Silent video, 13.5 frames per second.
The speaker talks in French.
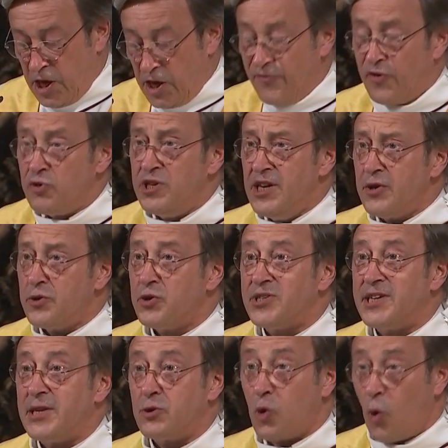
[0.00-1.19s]
Il faut dire que
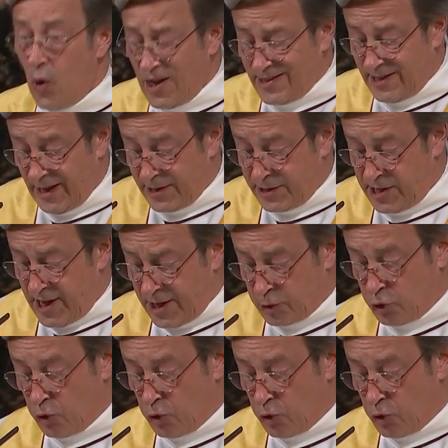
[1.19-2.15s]
ces trois dernières